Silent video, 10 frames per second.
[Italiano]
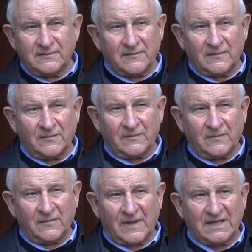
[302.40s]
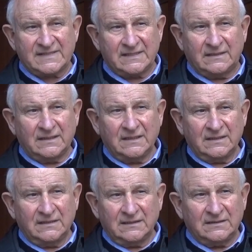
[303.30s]
mm, sì,
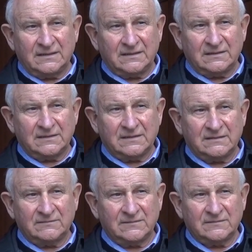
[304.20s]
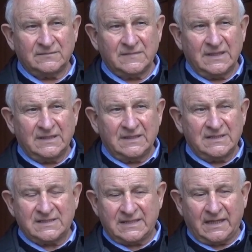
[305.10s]
eh,
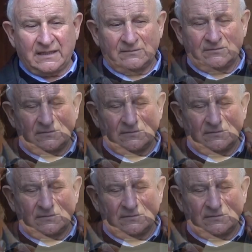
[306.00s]
si è... Mm,